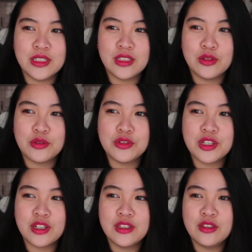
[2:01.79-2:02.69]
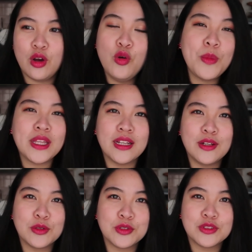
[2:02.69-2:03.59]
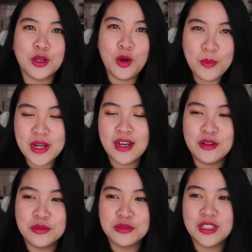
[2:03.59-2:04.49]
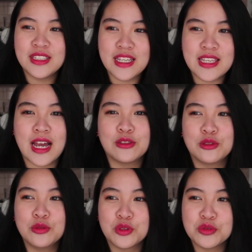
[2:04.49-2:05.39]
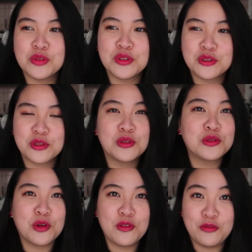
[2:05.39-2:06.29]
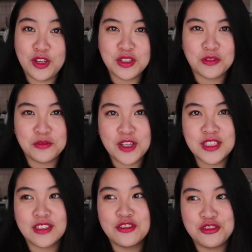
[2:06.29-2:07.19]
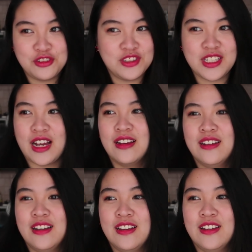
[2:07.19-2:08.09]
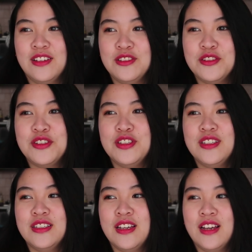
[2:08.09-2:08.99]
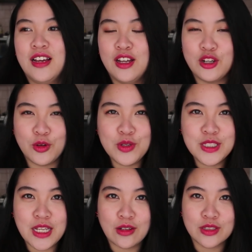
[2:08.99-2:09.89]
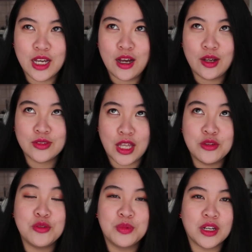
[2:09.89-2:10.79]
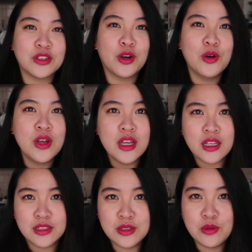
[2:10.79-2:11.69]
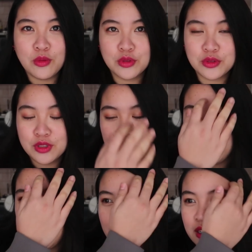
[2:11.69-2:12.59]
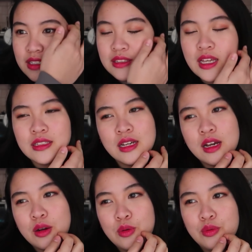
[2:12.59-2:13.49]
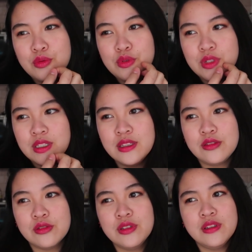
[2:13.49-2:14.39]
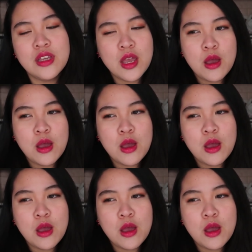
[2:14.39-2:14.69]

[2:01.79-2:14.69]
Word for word: 人的留学生跟欧美人的留学生，欧美人留学生在亚洲留学的时候就会非常非常的吃香。就是很容易找到男女朋友，可是我觉得我要跟大家呼吁一件事情，就是